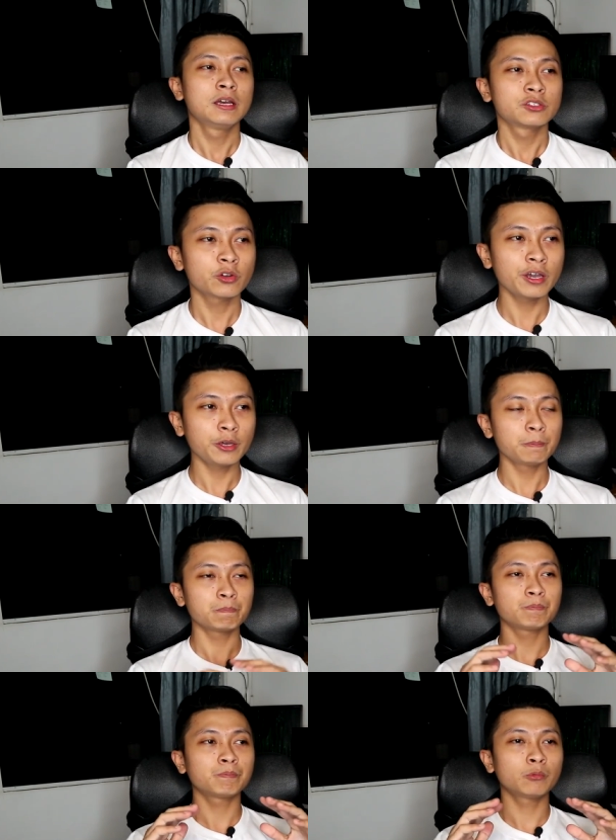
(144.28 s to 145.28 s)
So ngayon,
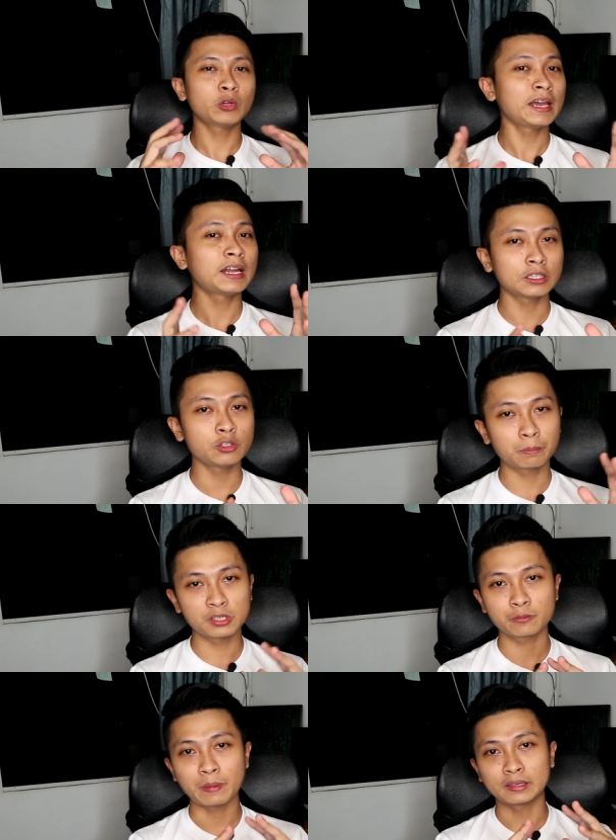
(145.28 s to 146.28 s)
unahin natin yung
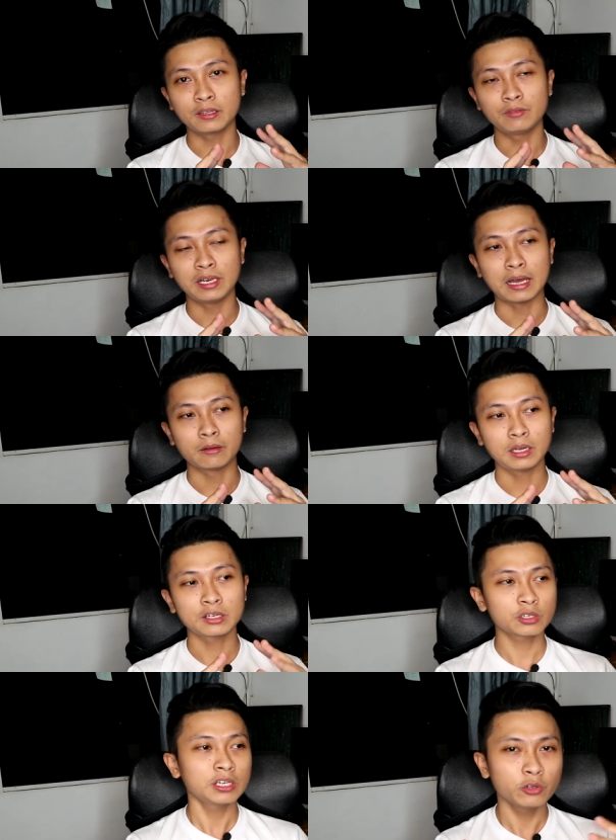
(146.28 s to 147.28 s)
perspective nila.
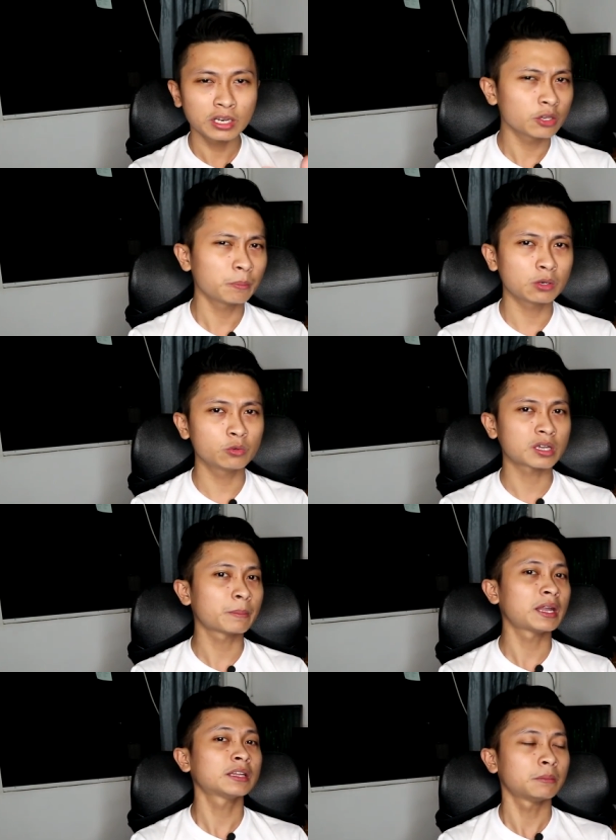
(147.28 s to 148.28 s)
Actually, yun lang yung
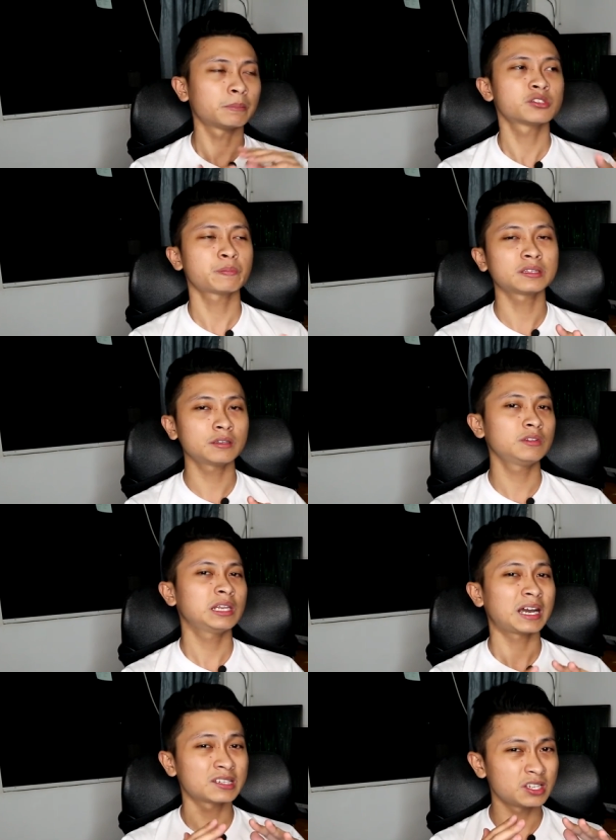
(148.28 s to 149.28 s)
pag-uusapan natin. Perspective
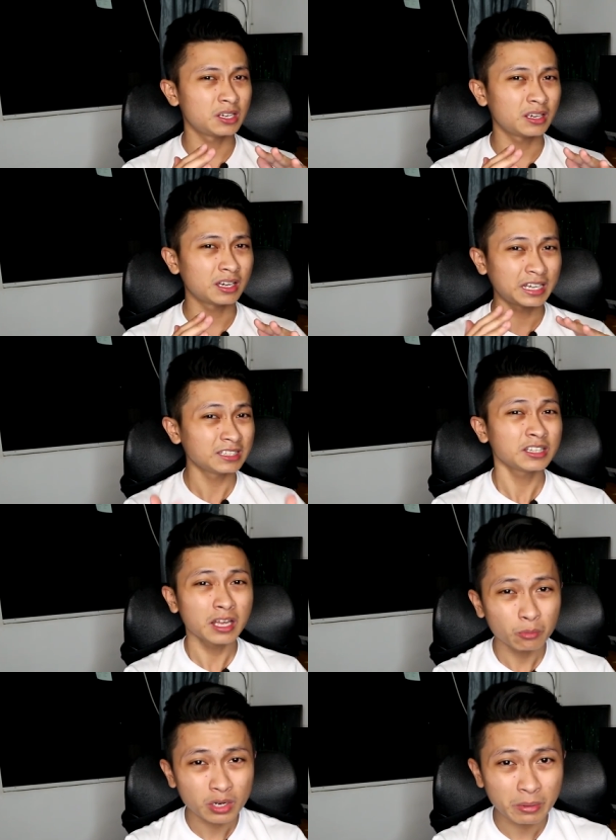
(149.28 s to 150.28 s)
nila kasi
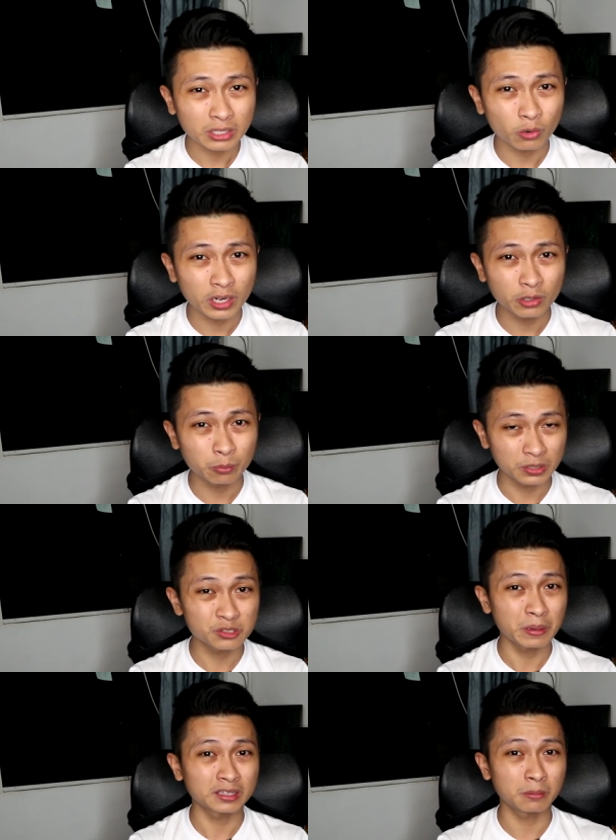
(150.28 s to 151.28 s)
naintindihan mo naman kung ano yung
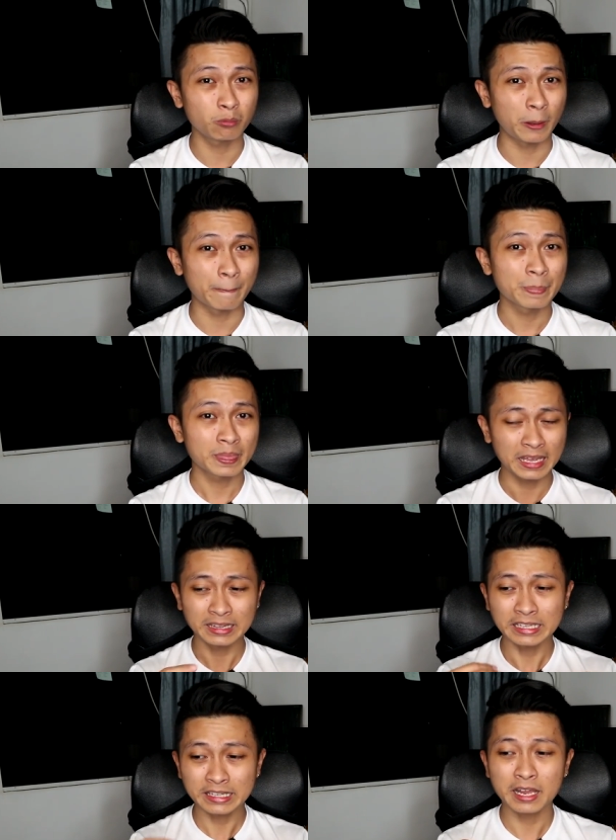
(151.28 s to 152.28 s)
perspective mo eh.
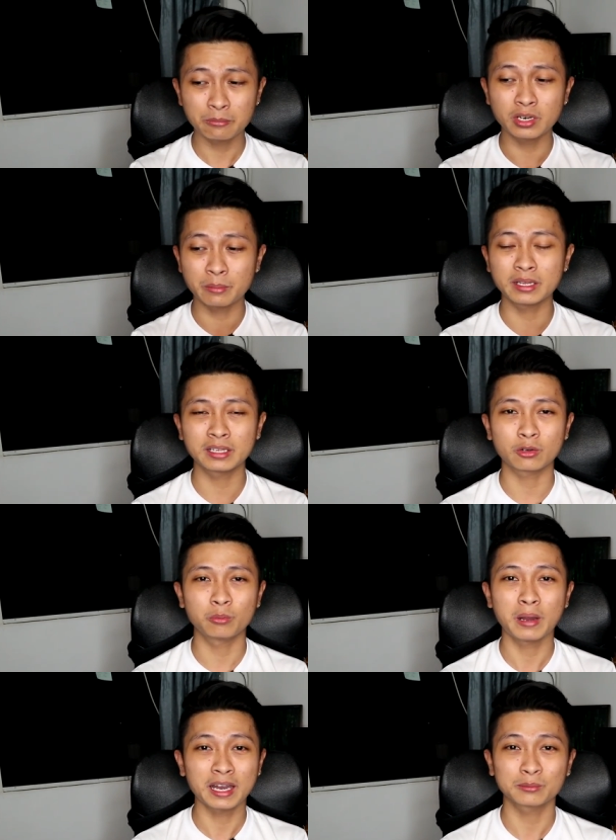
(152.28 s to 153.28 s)
Naintindihan mo naman
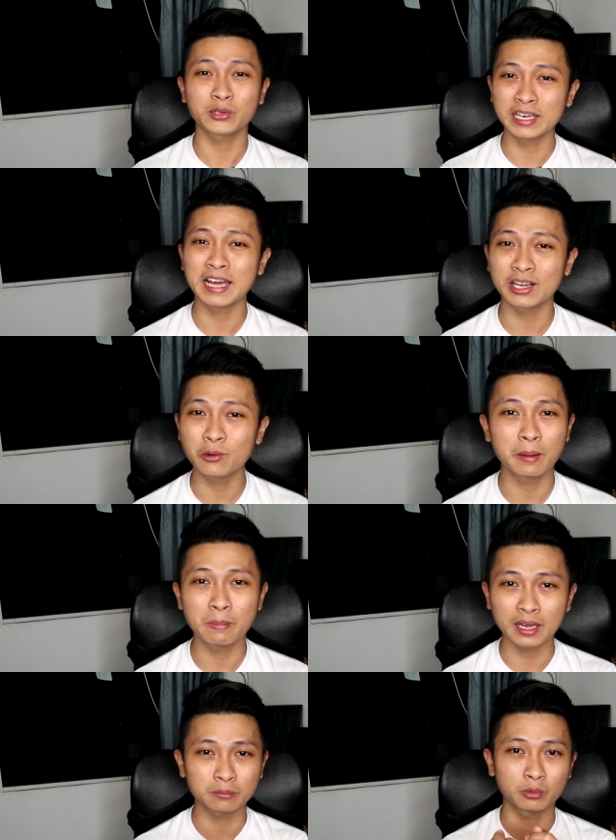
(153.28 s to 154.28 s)
kung bakit mo ginagawa,
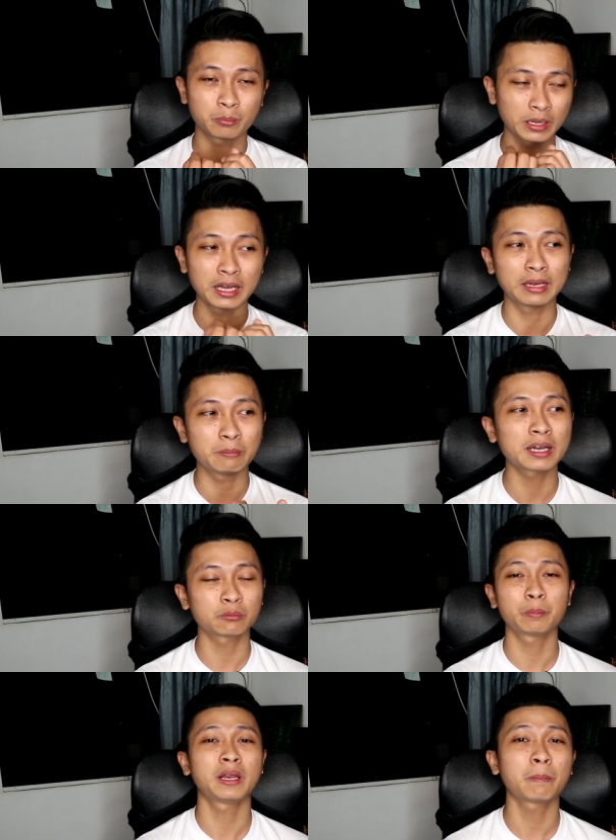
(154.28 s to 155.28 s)
bakit, uh, bakit
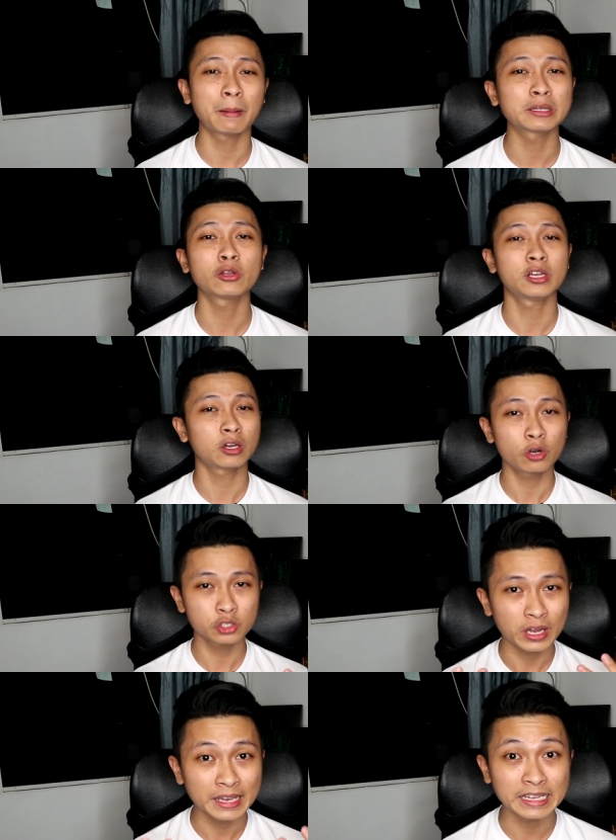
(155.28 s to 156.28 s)
mo pinagpapatuloy yung
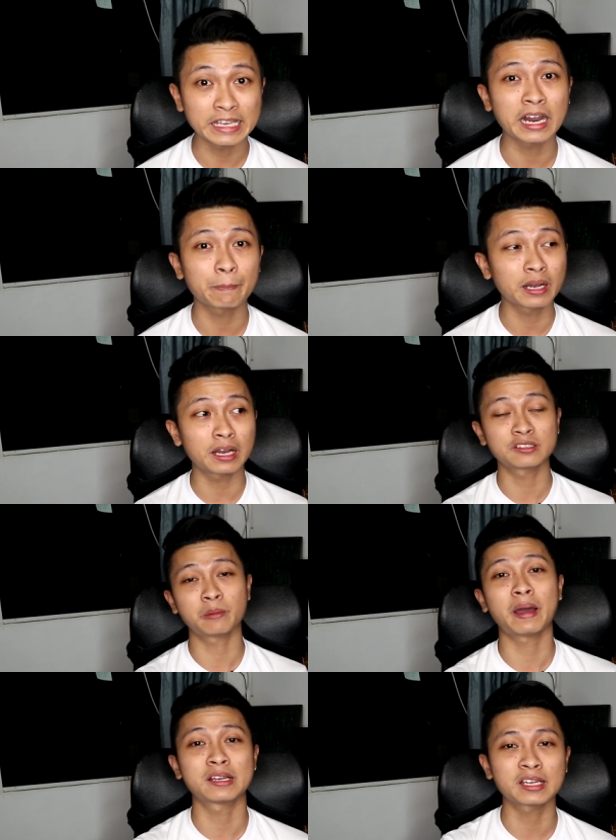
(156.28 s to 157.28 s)
negosyo kahit nahirapan ka kasi
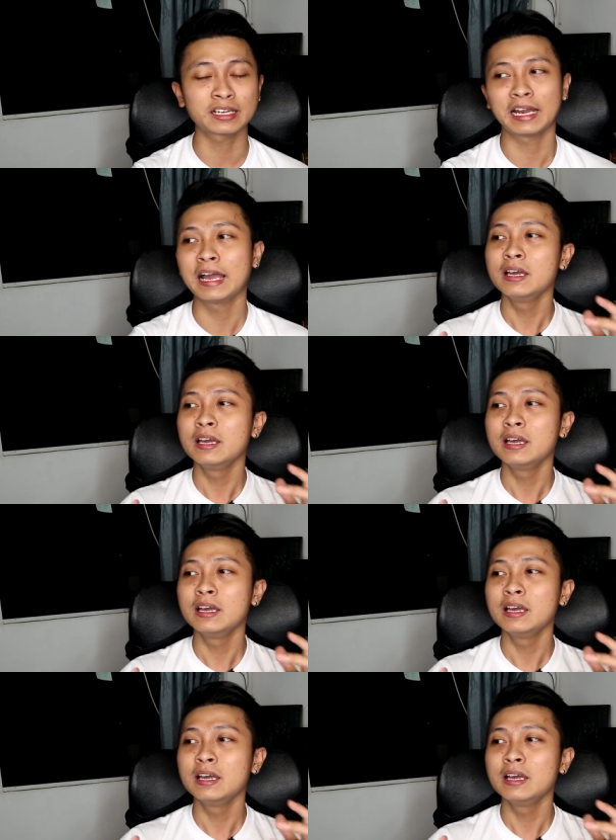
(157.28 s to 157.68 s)
para sa kanila.